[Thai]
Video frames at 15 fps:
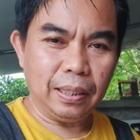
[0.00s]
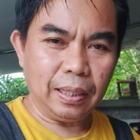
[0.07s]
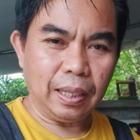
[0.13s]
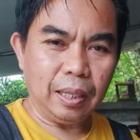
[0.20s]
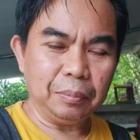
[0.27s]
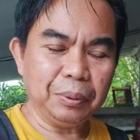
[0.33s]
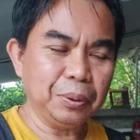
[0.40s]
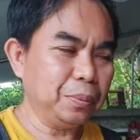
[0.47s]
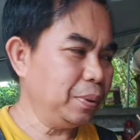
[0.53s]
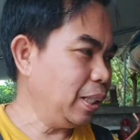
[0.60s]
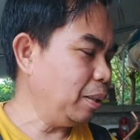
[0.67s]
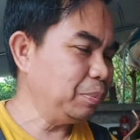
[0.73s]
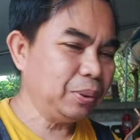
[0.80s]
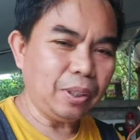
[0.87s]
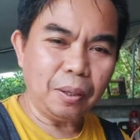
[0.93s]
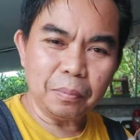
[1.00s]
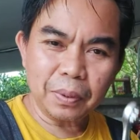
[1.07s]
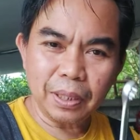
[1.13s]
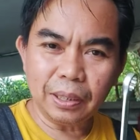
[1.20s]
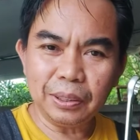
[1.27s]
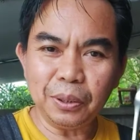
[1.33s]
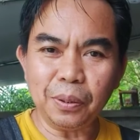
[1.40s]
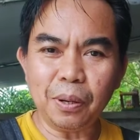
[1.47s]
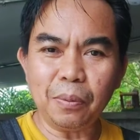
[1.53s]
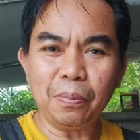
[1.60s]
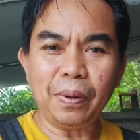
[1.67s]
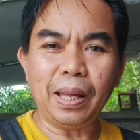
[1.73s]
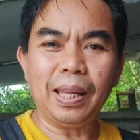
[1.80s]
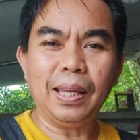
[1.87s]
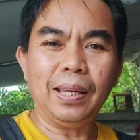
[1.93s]
นะครับศูนย์รับซ่อมเครื่องชงกาแฟ
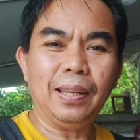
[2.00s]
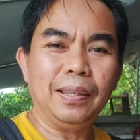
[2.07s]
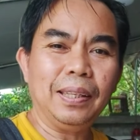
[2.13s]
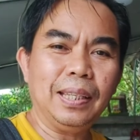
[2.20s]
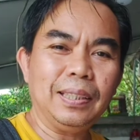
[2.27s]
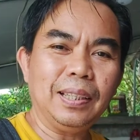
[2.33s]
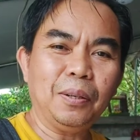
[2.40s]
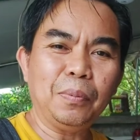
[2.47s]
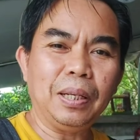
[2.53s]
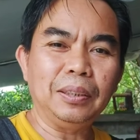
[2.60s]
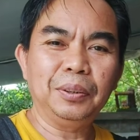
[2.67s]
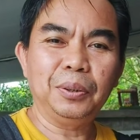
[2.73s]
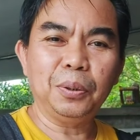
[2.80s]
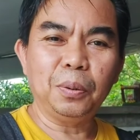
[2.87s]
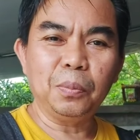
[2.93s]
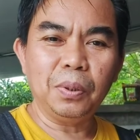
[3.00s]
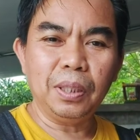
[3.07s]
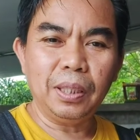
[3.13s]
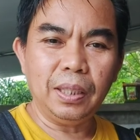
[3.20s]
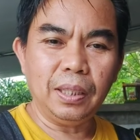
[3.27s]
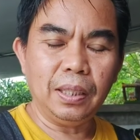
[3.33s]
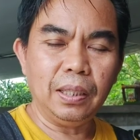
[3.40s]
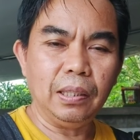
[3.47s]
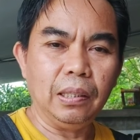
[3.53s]
ในจังหวัดชนบุรี